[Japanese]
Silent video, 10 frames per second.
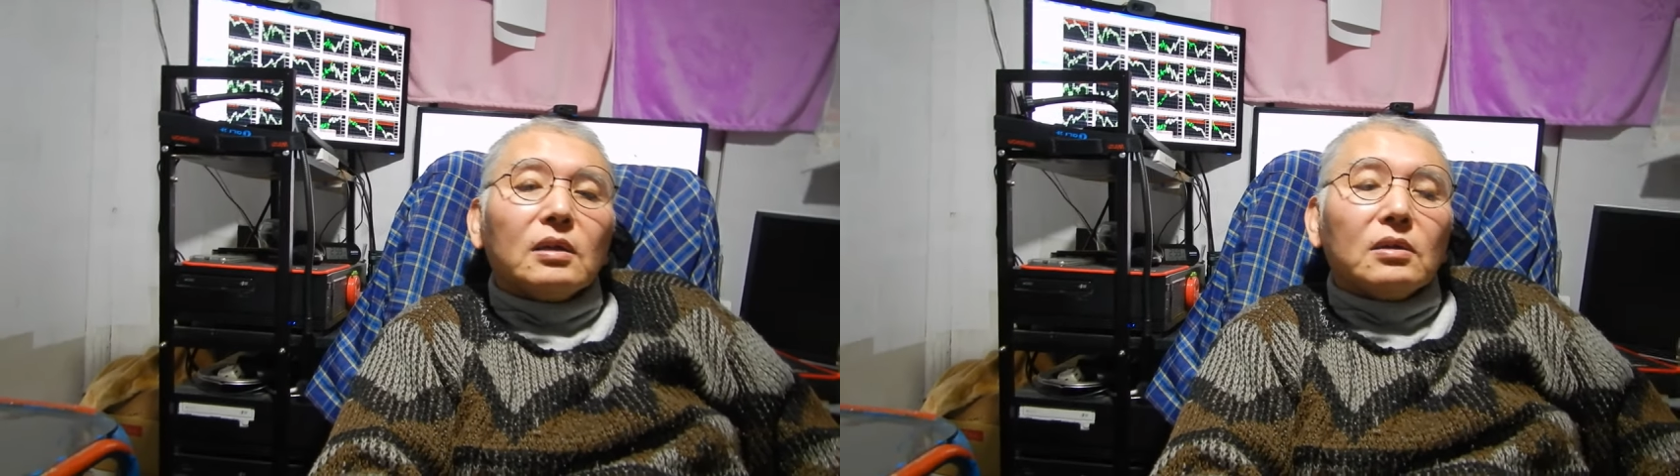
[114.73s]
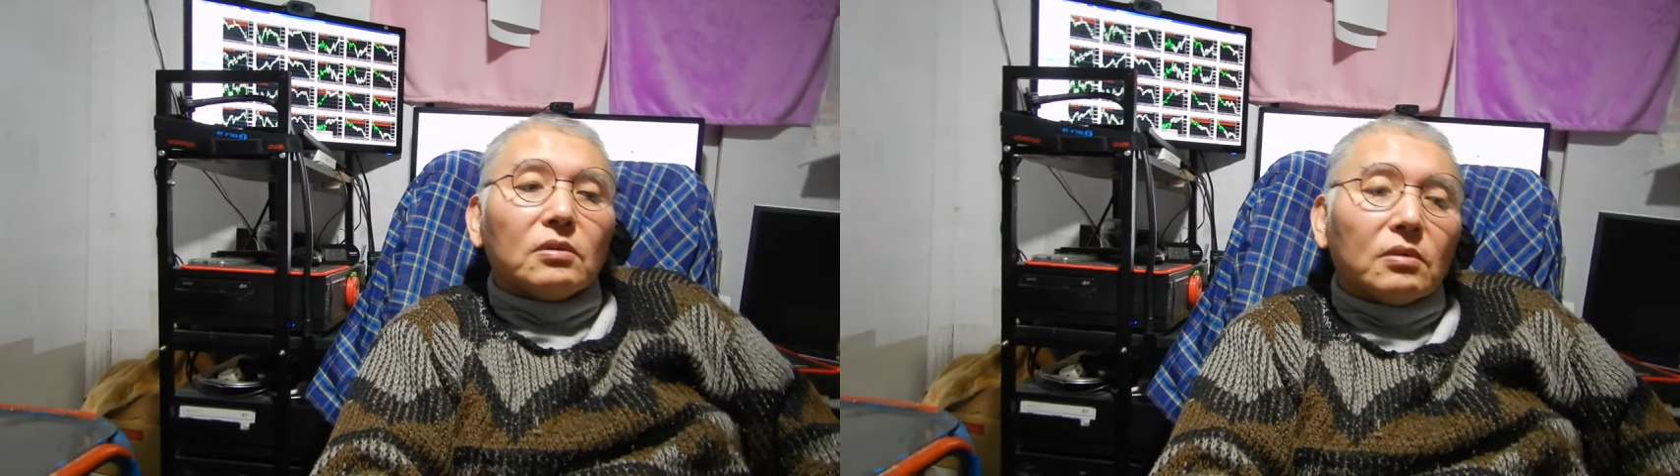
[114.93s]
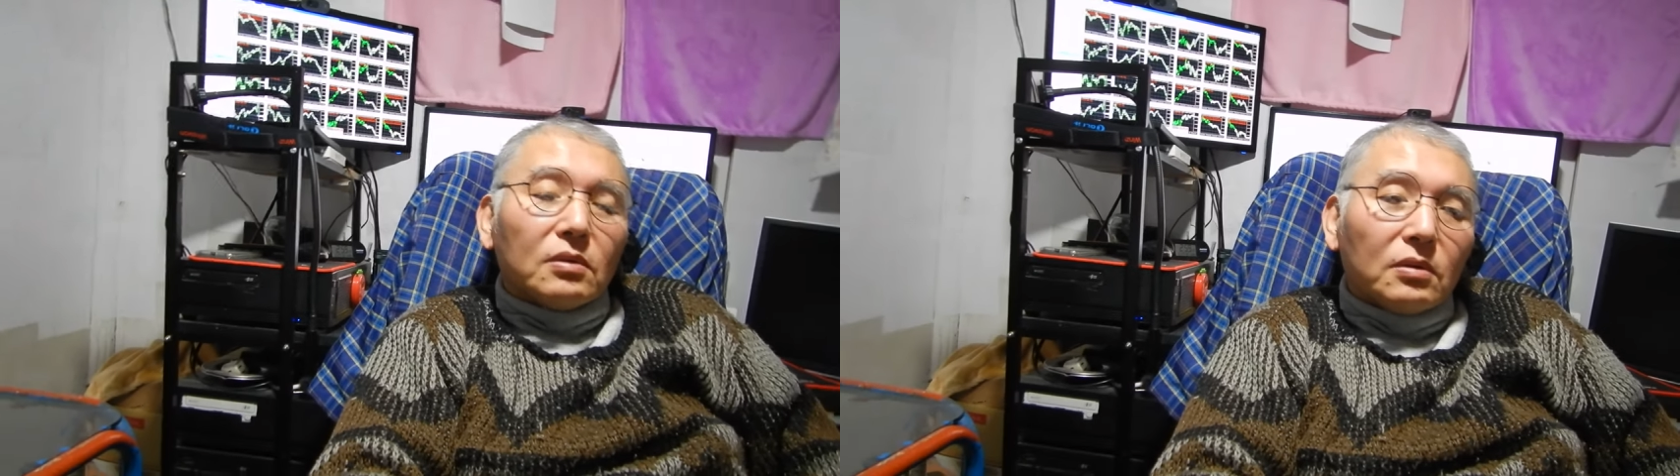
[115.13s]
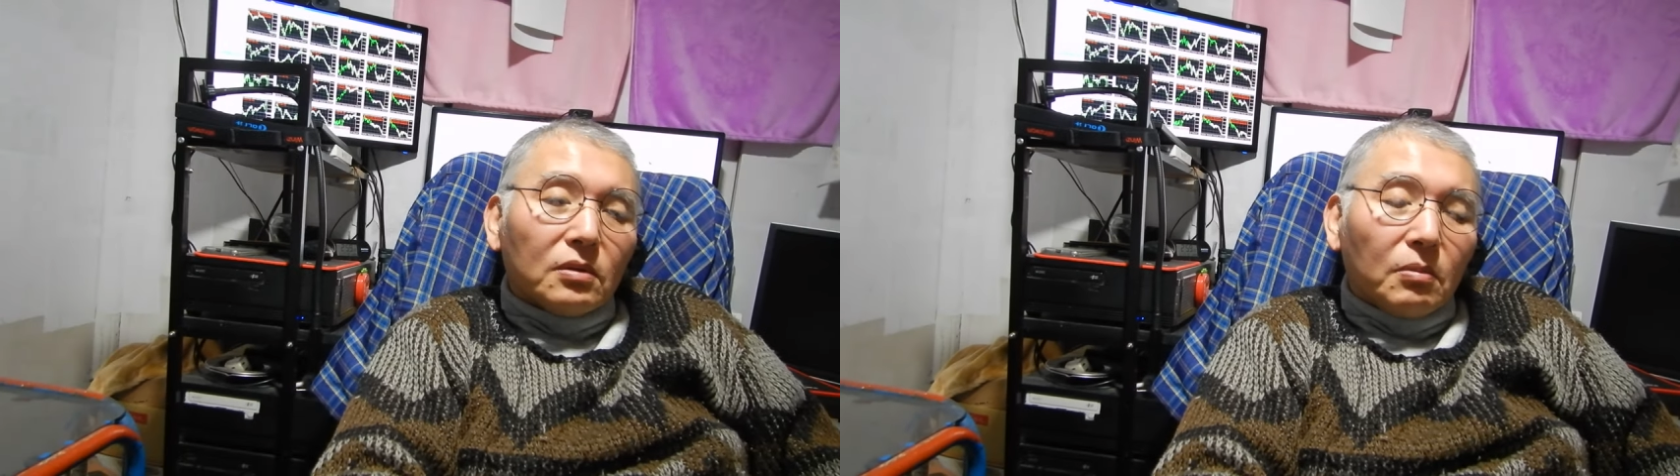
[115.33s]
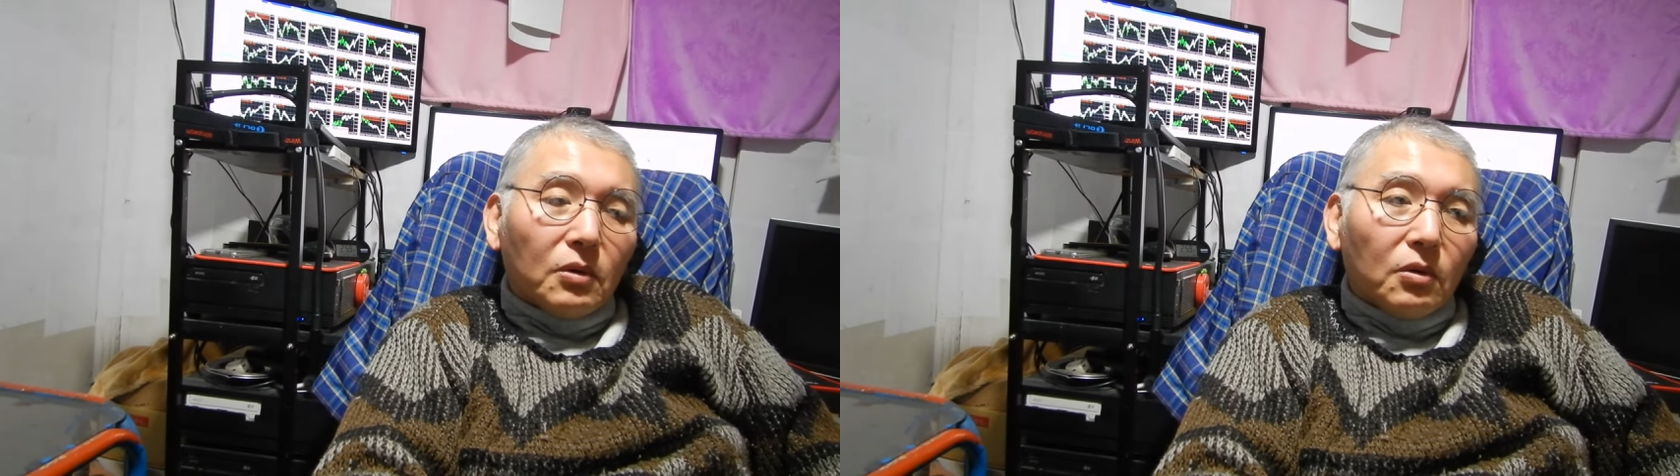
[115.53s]
技術
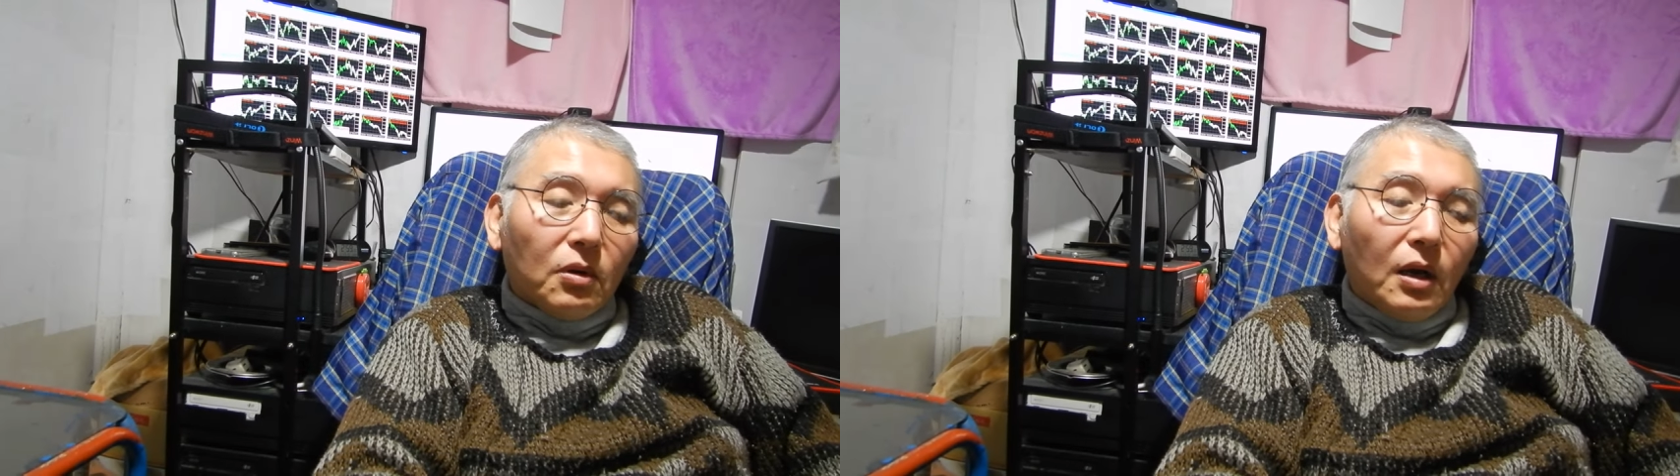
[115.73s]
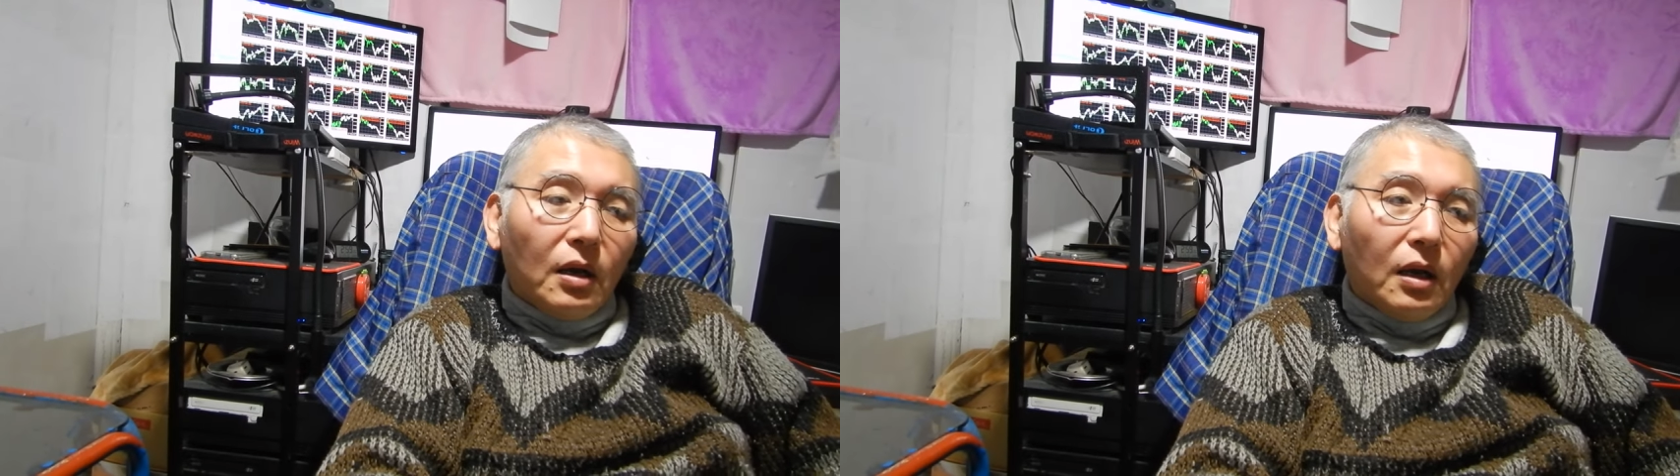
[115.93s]
のものを